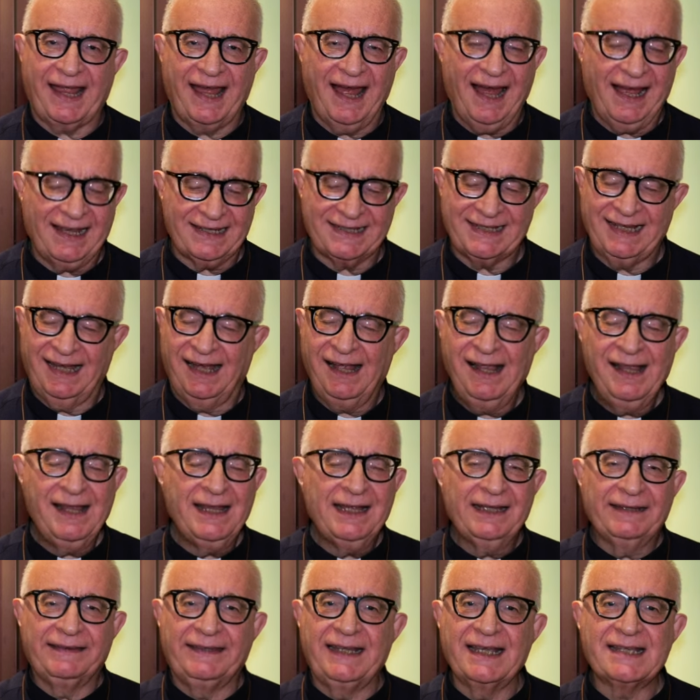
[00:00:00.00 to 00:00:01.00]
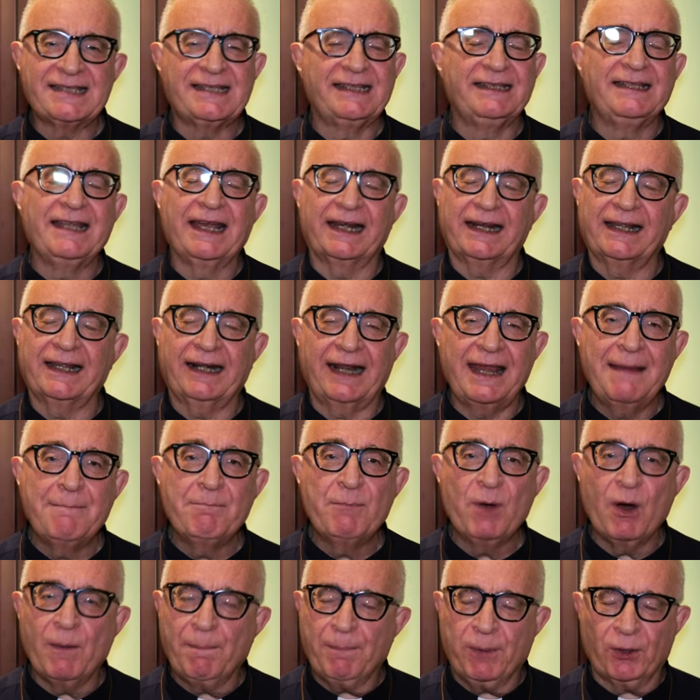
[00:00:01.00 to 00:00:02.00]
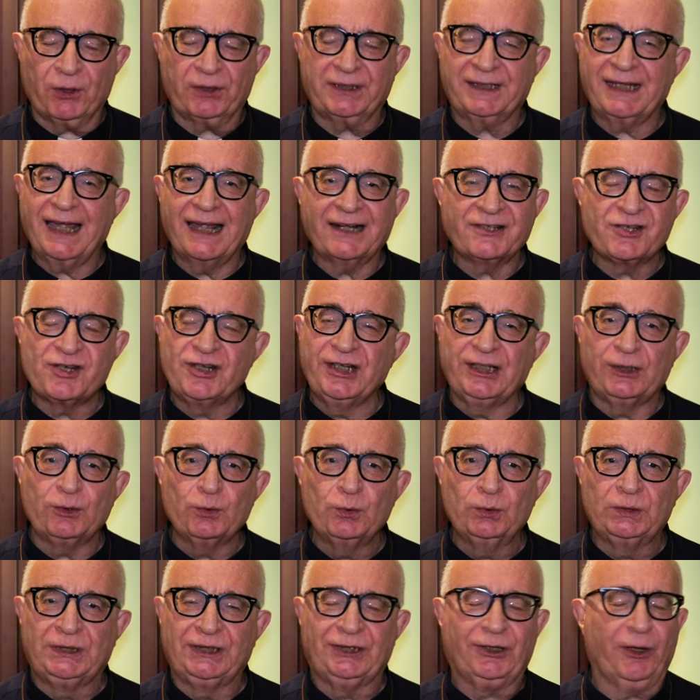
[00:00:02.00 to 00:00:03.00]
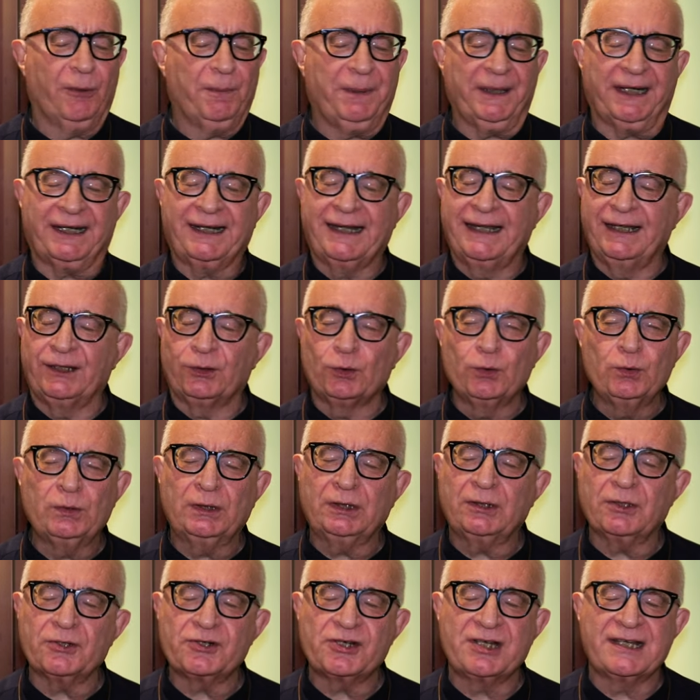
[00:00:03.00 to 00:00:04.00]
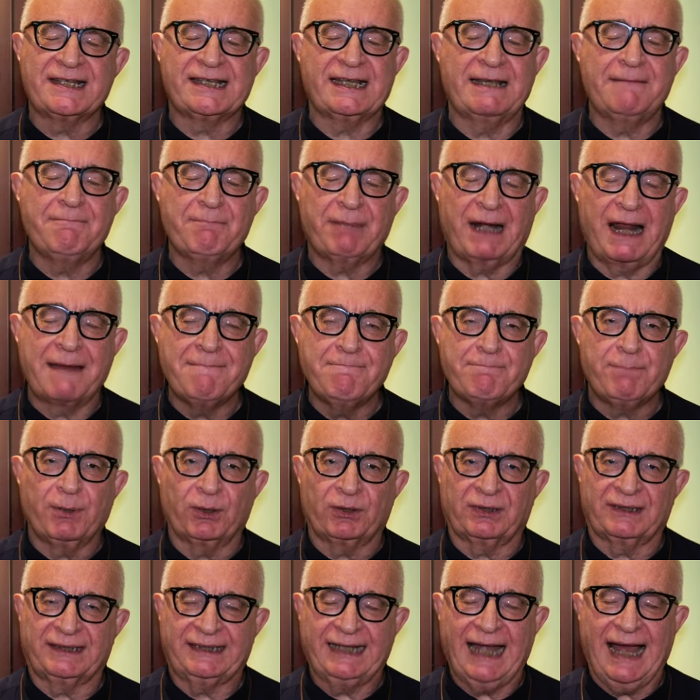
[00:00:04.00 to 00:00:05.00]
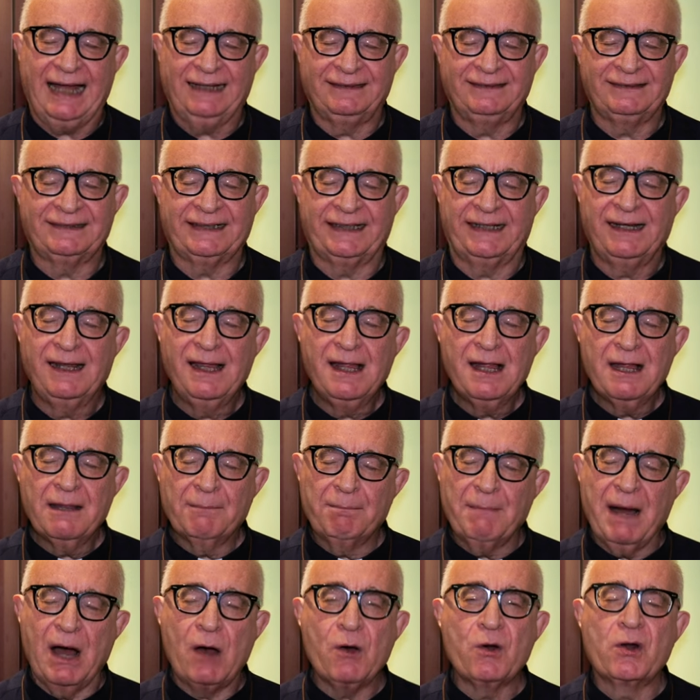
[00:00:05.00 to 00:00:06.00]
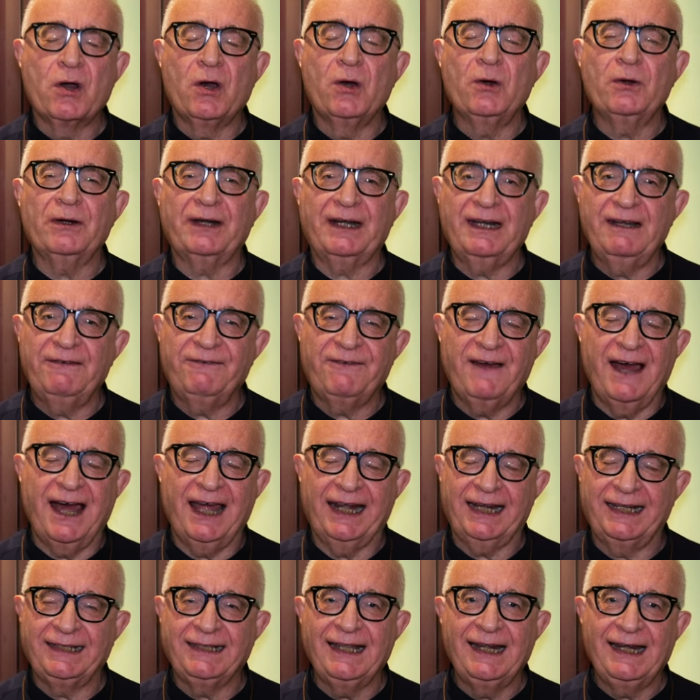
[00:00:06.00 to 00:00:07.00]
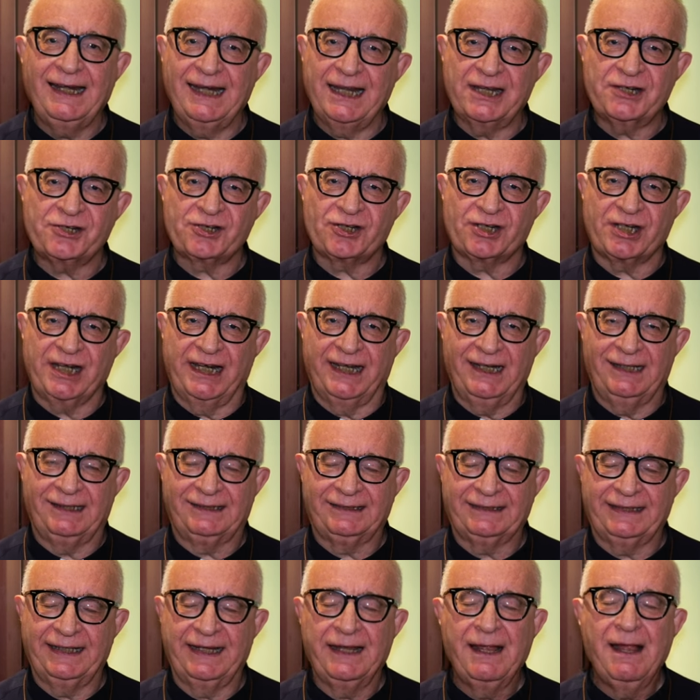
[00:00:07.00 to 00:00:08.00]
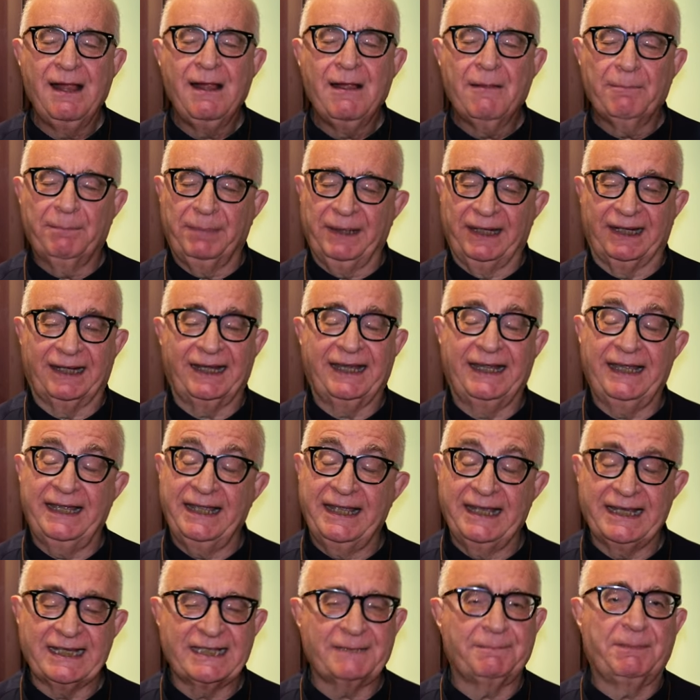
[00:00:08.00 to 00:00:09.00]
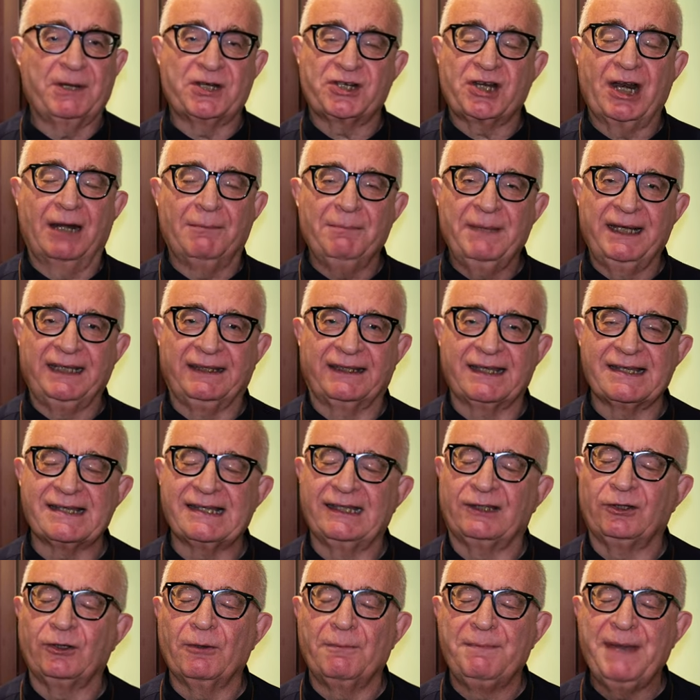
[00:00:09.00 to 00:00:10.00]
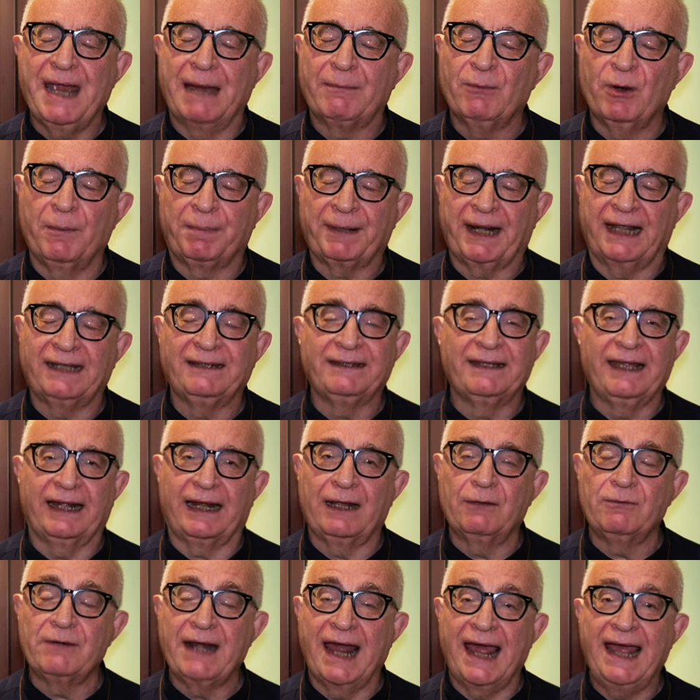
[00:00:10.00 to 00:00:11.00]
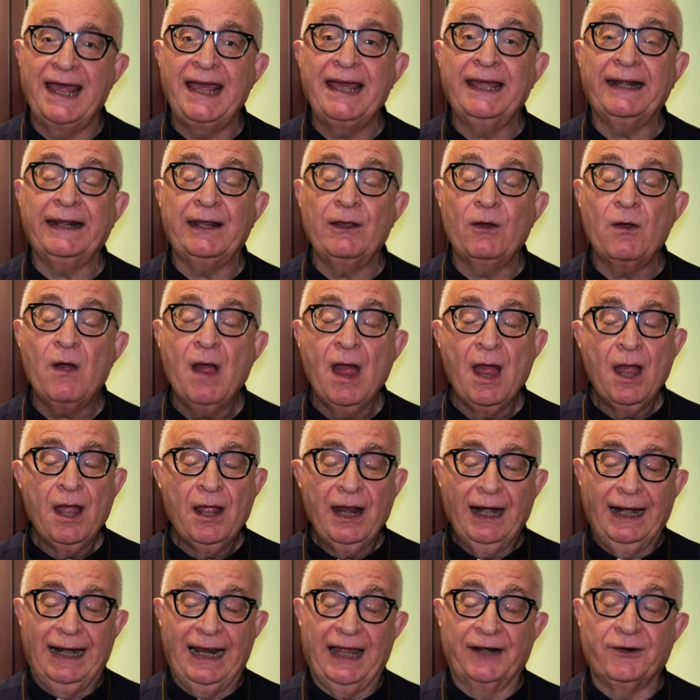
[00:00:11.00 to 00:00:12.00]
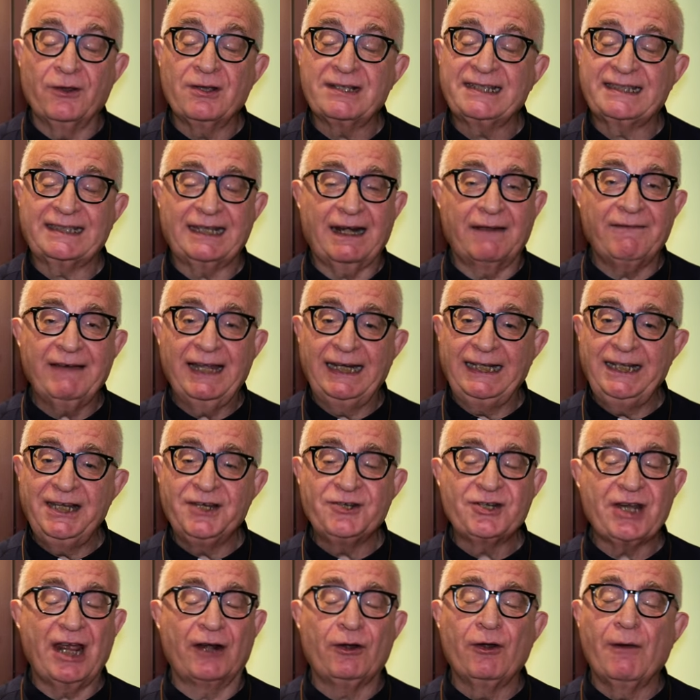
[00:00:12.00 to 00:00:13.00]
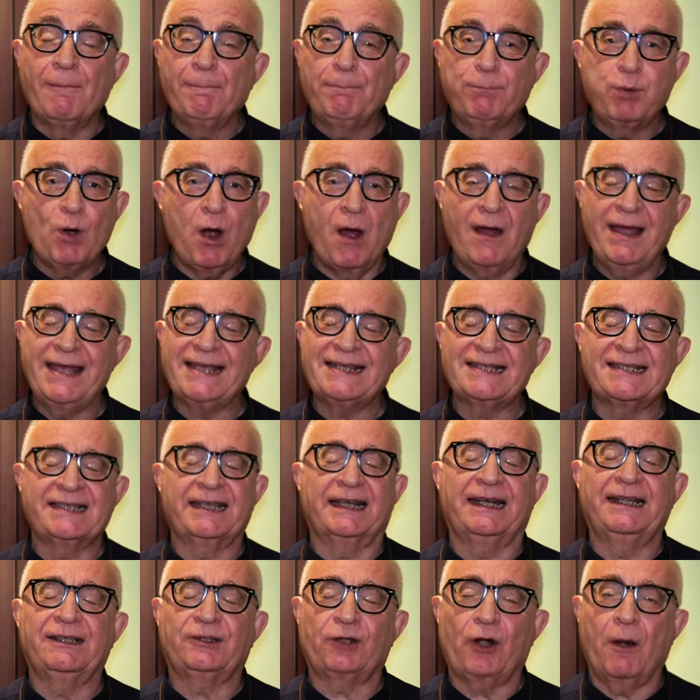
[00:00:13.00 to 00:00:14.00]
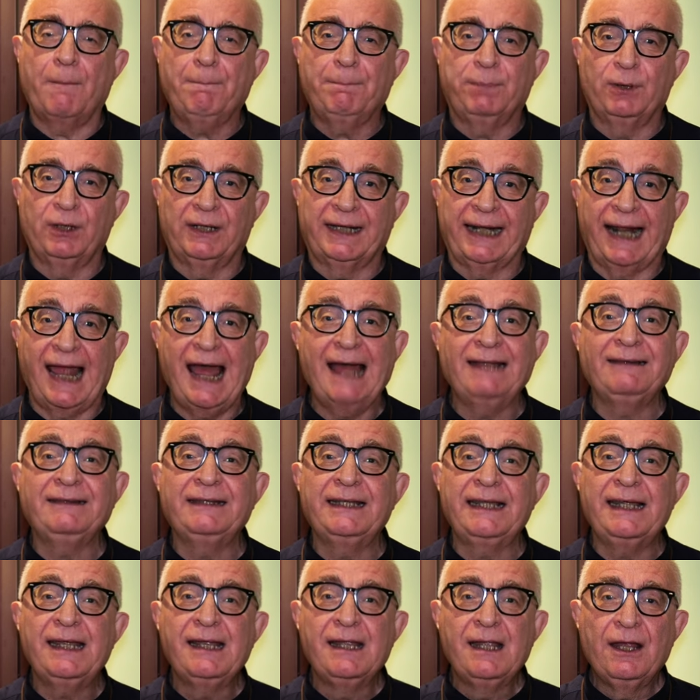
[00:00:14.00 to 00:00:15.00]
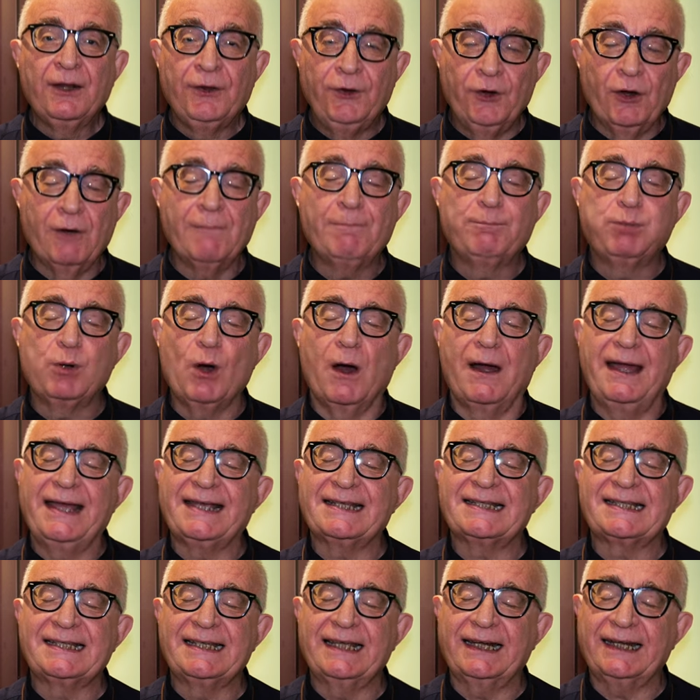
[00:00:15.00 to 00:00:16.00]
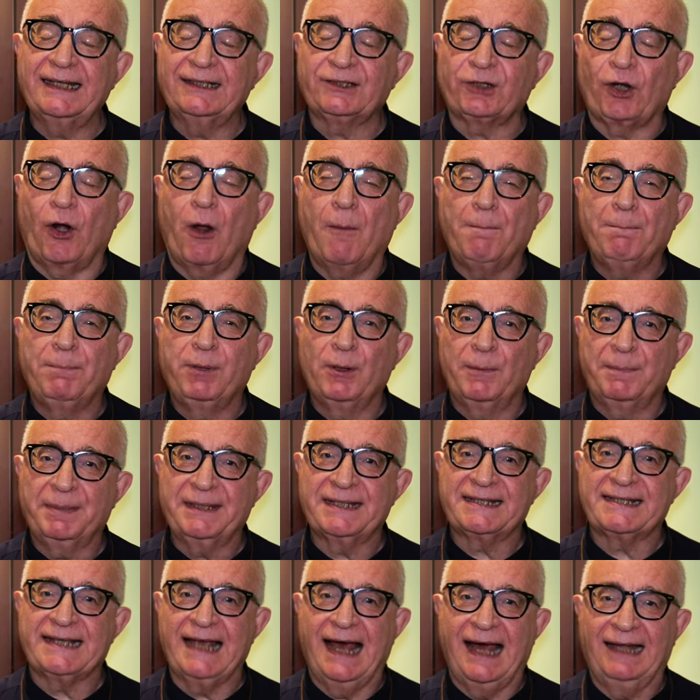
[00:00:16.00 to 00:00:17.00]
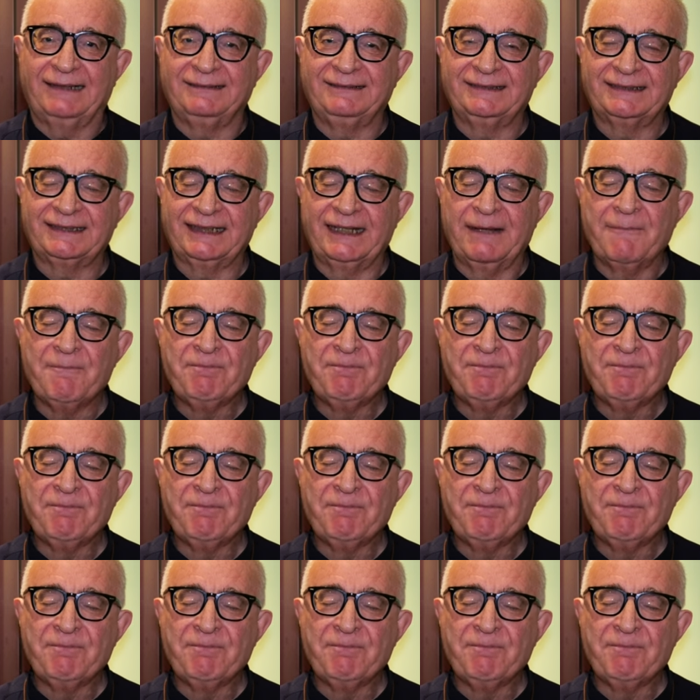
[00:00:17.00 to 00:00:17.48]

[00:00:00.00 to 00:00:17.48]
casa. Desidereremmo portarci tutto perché tutto ci sembra sembra importante, ma occorre fare delle scelte, perché specialmente se dobbiamo prendere un aereo, la nostra valigia non può essere troppo grande, non può essere troppo pesante.